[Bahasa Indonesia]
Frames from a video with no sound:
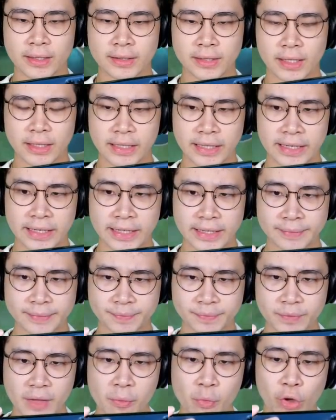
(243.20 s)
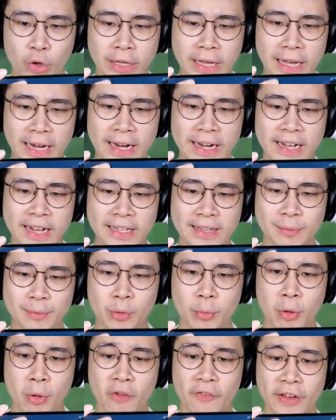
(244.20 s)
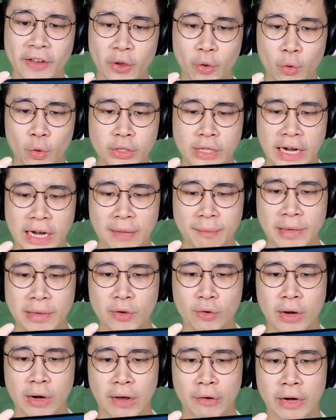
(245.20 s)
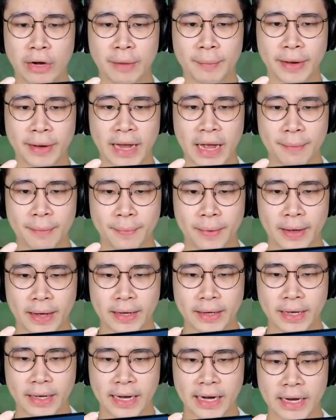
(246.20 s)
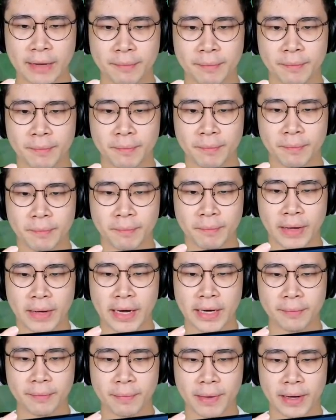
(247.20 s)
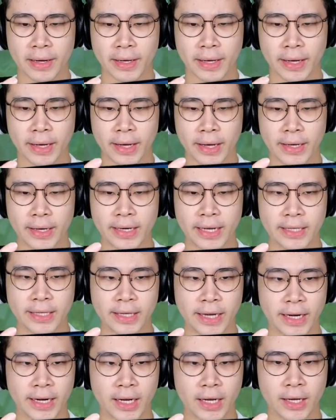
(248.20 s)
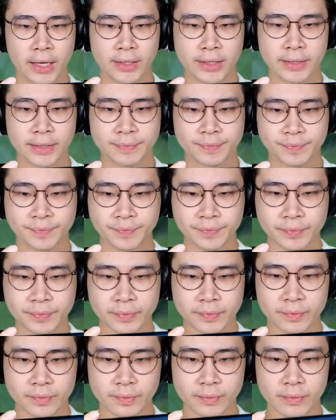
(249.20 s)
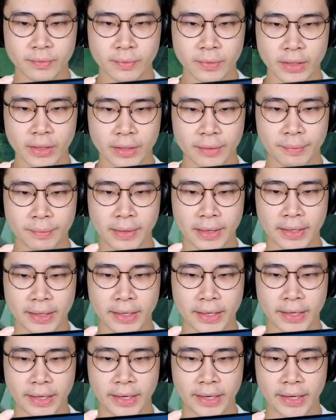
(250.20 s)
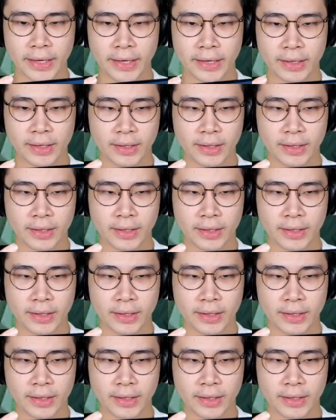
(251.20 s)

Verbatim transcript: jadi buat kalian yang ketemu Poveus kalian bingung lawannya pakai apa kalian main pakai ini aja enak guys ya pakai